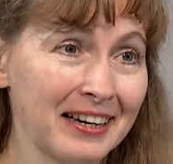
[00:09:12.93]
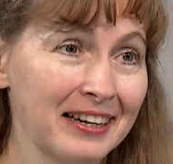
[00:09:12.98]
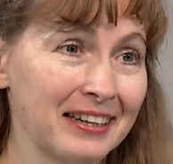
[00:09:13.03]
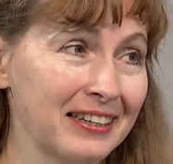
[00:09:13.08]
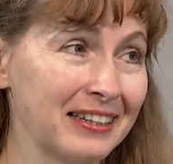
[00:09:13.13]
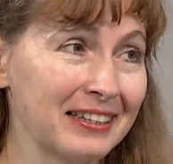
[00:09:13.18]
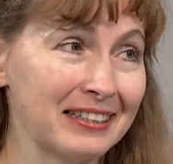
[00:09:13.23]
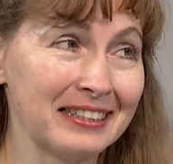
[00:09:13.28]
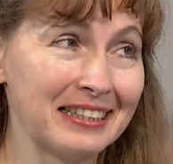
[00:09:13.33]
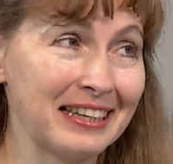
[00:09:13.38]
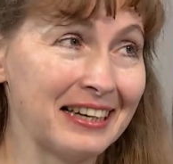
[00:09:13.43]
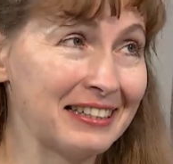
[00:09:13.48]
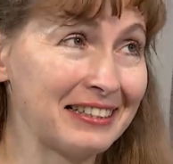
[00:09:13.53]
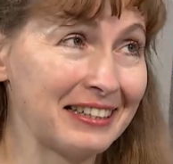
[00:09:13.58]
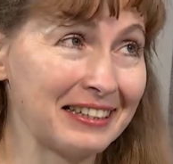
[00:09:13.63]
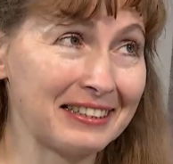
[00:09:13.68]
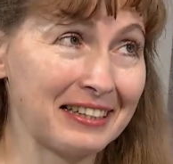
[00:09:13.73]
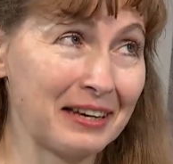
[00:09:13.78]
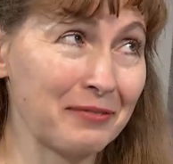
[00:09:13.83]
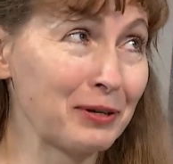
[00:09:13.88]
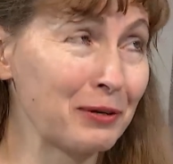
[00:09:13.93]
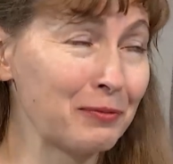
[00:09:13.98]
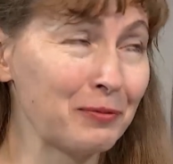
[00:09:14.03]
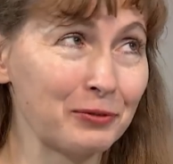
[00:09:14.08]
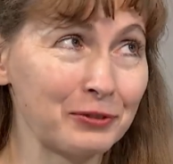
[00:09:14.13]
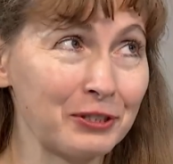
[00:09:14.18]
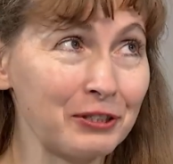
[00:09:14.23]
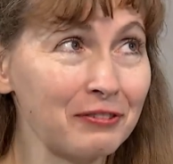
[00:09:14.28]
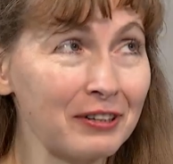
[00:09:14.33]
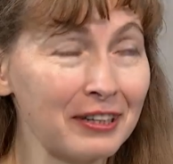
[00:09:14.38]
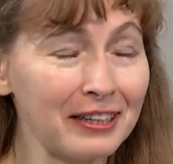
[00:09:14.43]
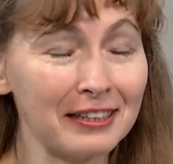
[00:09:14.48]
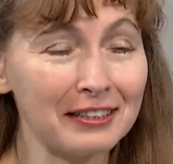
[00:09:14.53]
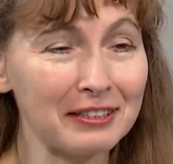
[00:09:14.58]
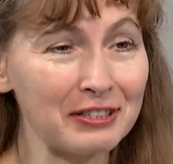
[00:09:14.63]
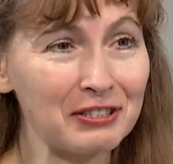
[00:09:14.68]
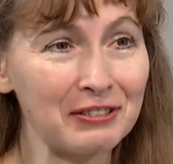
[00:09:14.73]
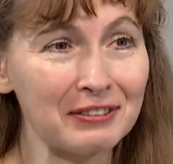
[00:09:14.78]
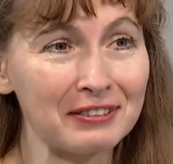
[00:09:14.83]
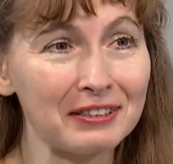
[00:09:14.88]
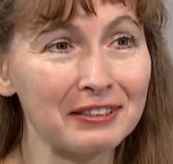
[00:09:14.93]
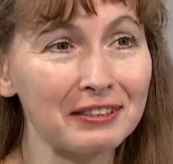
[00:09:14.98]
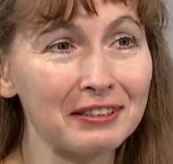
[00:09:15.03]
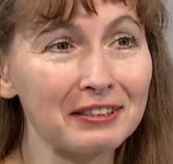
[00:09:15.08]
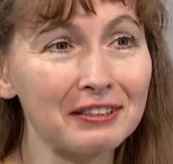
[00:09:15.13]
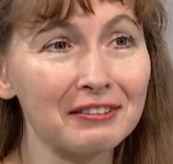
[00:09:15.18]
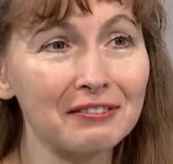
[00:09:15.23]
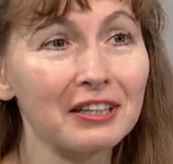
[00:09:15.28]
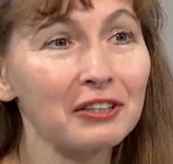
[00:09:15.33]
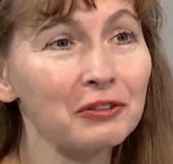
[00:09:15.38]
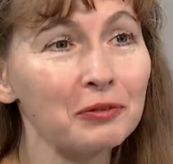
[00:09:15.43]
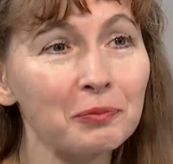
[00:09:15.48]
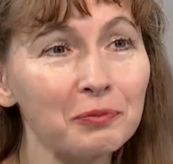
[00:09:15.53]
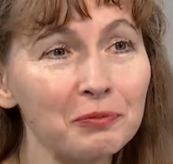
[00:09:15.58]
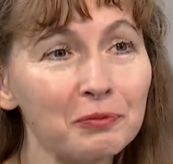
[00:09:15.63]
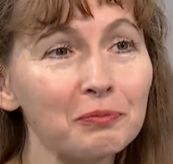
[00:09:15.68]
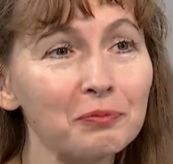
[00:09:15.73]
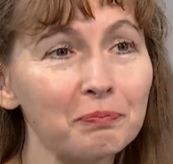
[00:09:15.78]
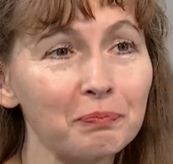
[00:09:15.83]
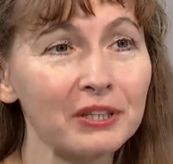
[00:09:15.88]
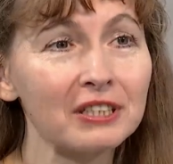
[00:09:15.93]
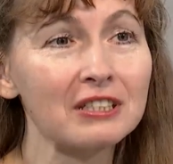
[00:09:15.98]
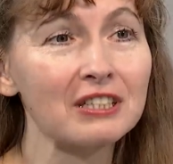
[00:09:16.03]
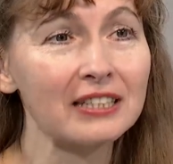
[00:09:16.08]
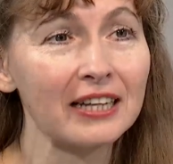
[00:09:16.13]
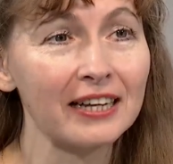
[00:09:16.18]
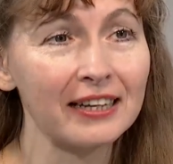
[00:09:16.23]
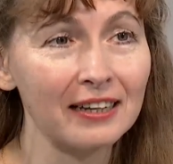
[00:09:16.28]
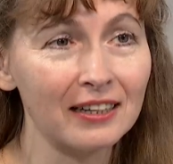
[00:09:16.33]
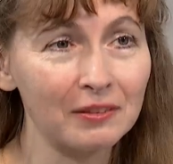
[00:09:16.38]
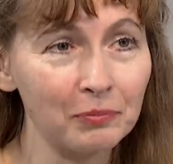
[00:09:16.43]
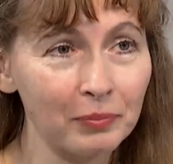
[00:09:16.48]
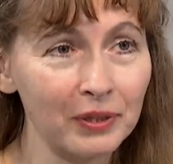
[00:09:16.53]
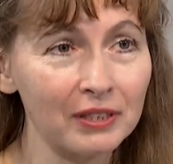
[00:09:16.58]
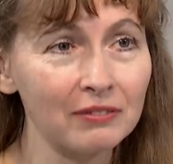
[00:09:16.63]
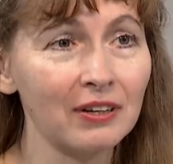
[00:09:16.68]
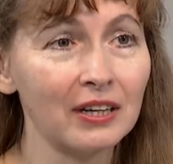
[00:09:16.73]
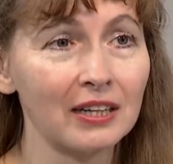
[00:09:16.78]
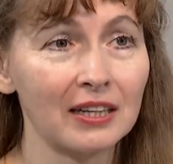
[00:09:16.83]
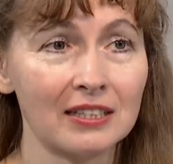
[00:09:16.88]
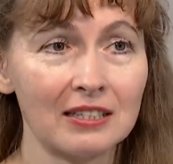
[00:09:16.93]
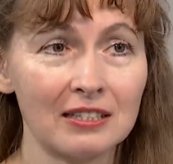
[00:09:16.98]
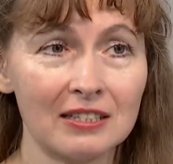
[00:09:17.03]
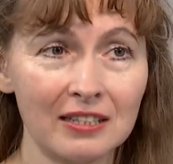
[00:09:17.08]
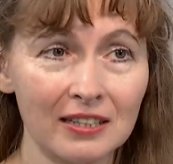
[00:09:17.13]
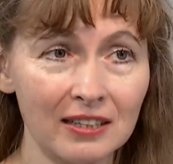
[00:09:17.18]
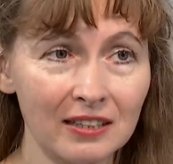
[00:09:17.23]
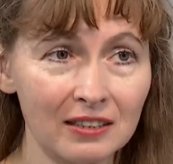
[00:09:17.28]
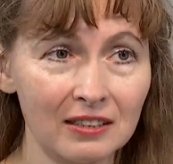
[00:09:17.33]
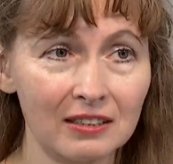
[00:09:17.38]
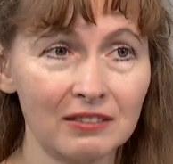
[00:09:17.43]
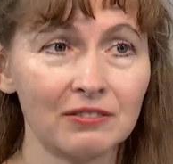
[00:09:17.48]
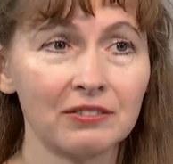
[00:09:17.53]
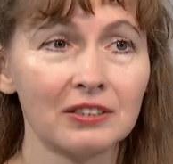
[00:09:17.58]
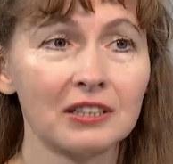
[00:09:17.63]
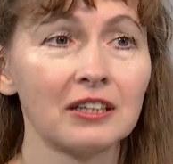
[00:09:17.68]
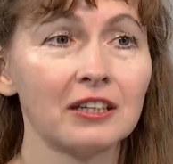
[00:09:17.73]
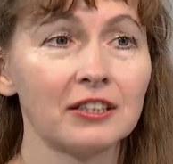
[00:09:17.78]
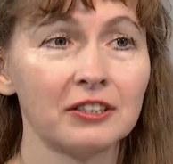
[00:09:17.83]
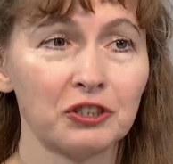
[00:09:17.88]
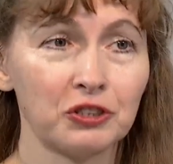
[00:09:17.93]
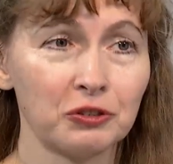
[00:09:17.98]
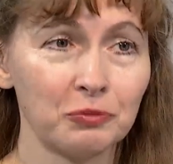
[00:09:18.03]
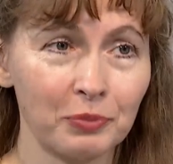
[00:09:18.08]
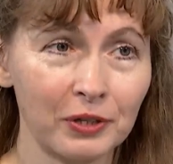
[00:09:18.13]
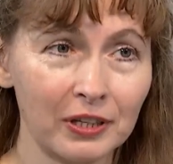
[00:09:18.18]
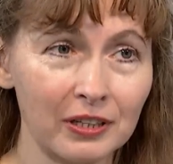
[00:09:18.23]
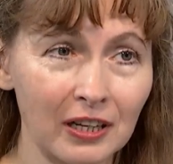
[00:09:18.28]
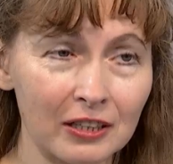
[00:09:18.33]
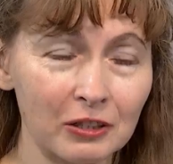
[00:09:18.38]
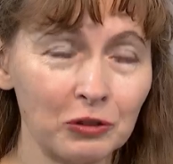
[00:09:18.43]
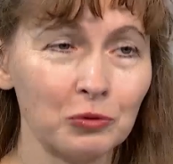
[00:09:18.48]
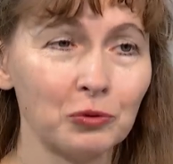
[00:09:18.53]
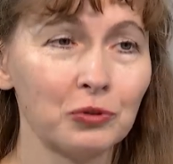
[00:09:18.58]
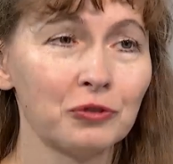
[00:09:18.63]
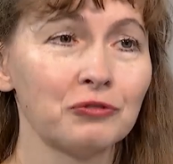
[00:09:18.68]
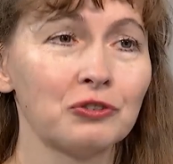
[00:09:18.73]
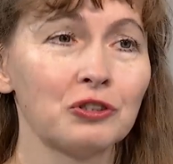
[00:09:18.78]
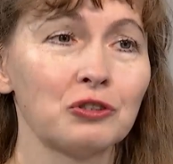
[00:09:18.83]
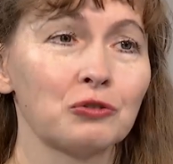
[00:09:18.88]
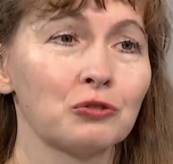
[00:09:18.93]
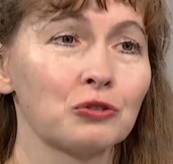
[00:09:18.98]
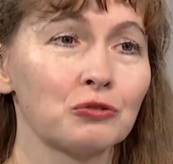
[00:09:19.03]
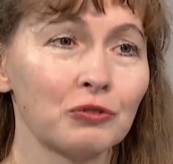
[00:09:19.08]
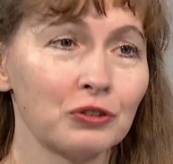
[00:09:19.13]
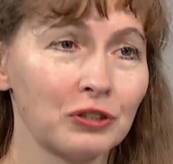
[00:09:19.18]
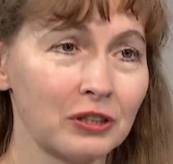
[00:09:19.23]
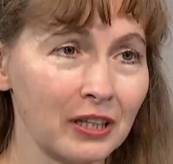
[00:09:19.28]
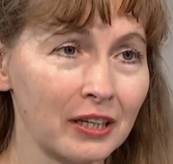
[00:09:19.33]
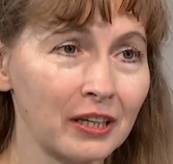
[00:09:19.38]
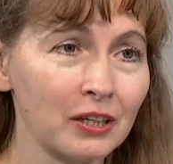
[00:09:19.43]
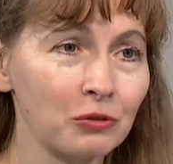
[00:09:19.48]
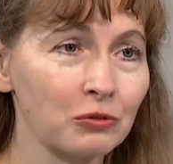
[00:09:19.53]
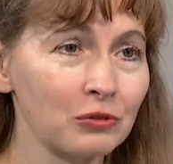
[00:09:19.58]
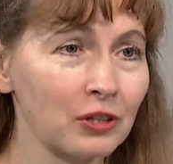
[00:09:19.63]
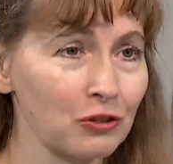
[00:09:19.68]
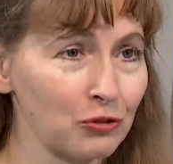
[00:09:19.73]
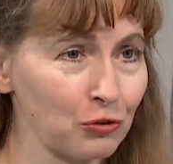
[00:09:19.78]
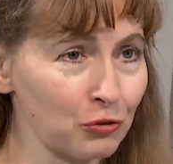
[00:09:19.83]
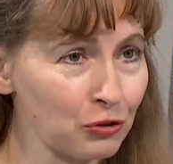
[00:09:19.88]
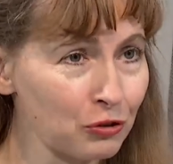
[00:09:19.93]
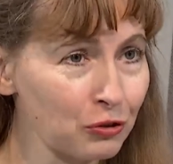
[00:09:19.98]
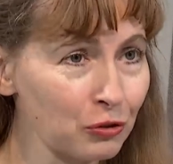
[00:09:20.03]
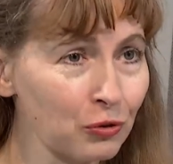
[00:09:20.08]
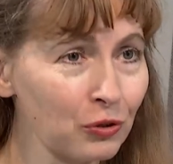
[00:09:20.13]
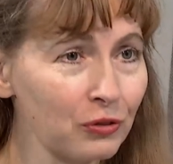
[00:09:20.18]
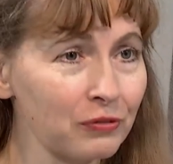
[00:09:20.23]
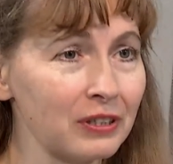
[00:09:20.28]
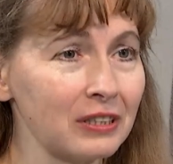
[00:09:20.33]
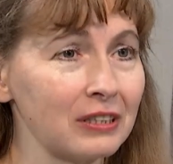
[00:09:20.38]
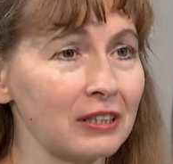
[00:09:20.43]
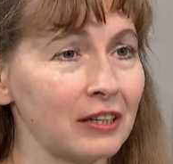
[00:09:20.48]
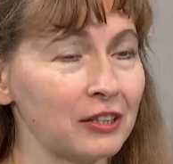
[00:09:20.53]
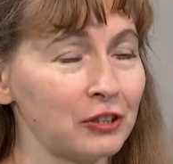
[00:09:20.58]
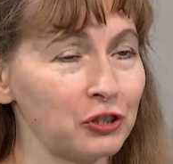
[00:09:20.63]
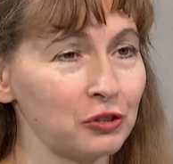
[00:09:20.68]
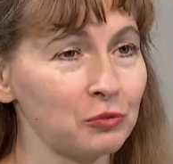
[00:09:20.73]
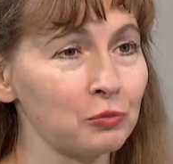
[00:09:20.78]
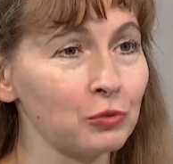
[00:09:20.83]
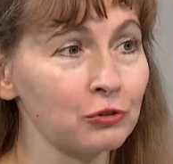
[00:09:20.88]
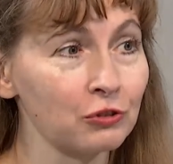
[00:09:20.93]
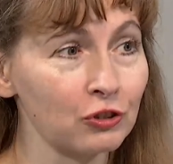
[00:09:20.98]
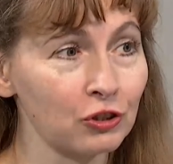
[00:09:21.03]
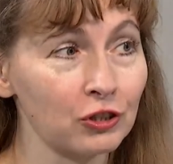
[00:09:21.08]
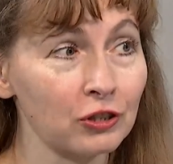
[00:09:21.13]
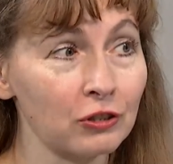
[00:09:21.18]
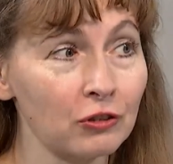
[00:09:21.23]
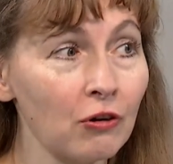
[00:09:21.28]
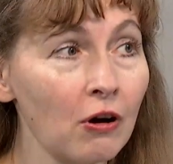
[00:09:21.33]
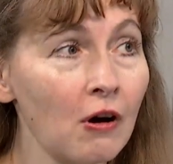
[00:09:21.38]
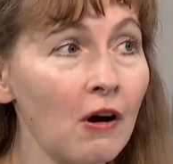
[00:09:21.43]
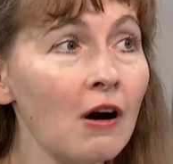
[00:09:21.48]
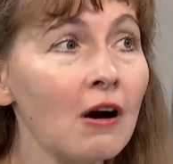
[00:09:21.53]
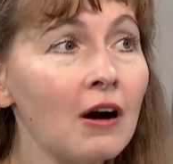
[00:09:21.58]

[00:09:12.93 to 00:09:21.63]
э, я иногда, я прям удивлялась, э, говорю, предстоят по два концерта, вы, конечно, приготовьтесь, уж вот такие у нас условия, это, конечно, будет тяжело.